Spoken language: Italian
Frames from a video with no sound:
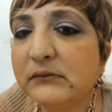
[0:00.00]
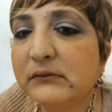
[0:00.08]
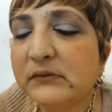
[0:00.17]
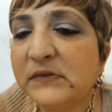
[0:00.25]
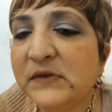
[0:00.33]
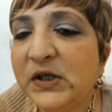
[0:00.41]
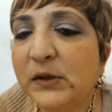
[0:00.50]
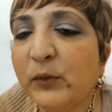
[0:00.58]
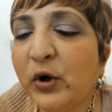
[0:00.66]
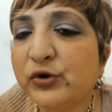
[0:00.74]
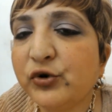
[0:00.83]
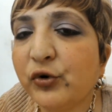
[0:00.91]
di
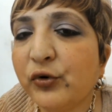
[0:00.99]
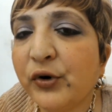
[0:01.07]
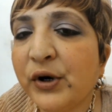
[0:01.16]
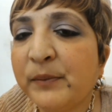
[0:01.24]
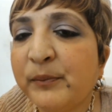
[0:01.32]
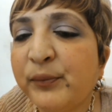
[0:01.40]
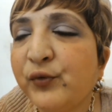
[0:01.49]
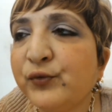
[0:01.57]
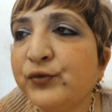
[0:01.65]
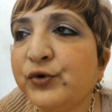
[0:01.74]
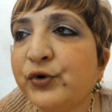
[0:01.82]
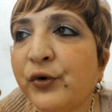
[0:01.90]
molto
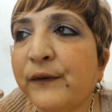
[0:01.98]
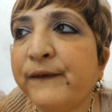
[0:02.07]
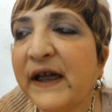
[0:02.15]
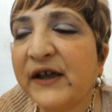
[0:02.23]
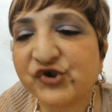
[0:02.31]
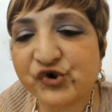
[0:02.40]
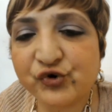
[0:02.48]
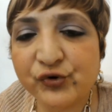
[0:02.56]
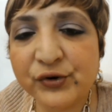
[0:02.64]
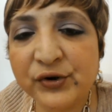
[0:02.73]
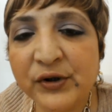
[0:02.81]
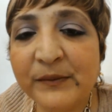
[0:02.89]
appunto
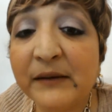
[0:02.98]
fashion